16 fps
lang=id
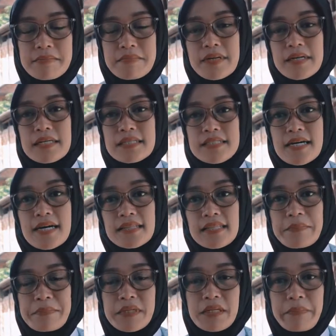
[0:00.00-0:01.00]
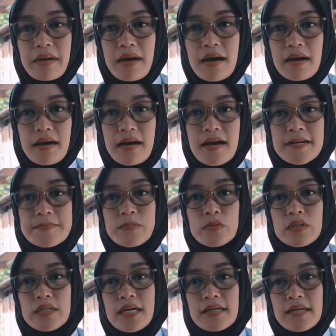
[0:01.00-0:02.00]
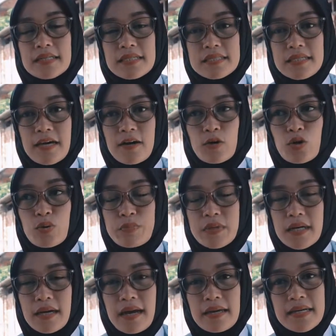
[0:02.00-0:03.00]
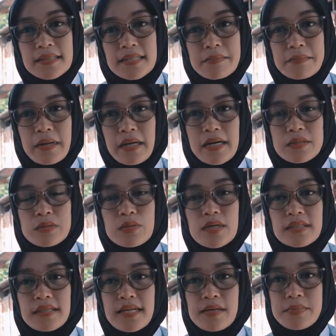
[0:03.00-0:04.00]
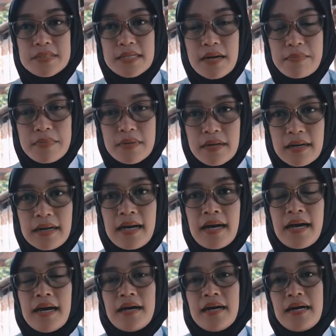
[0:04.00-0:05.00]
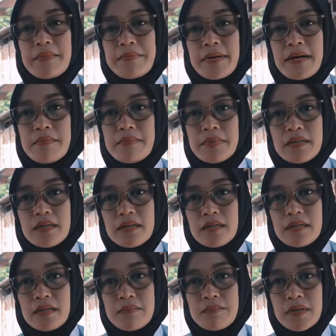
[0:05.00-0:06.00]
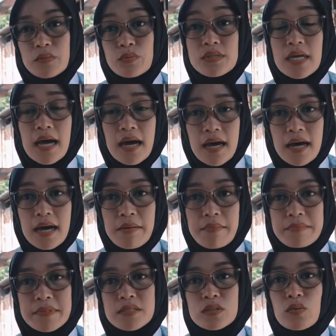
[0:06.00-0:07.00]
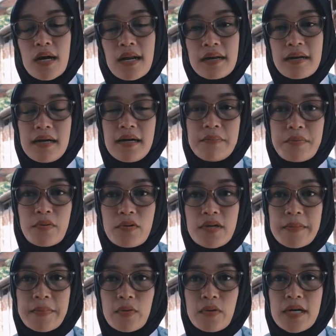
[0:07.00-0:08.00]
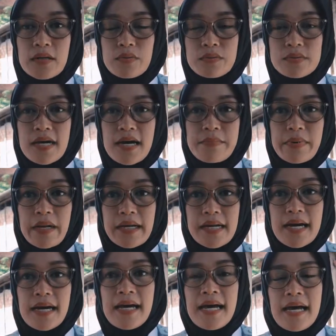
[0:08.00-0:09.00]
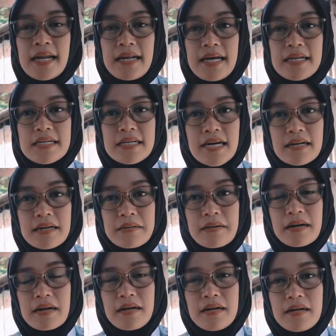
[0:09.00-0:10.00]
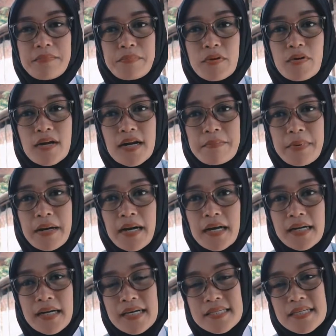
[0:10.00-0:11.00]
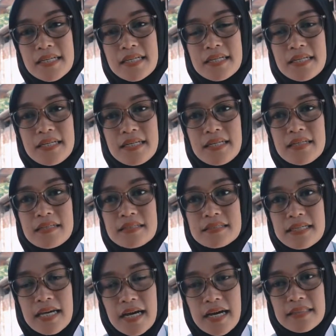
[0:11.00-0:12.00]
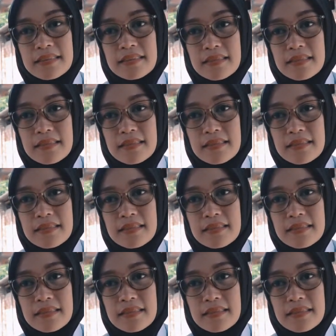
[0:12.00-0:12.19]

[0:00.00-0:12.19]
bekerja tetapi di PHK kemudian dari sisi ekonomi kerakyatan mereka juga tidak bisa ber apa be, berusaha menjual eh, produk-produk uh, usaha mereka. Nah dengan uh, program Pakar Kasih ini sangat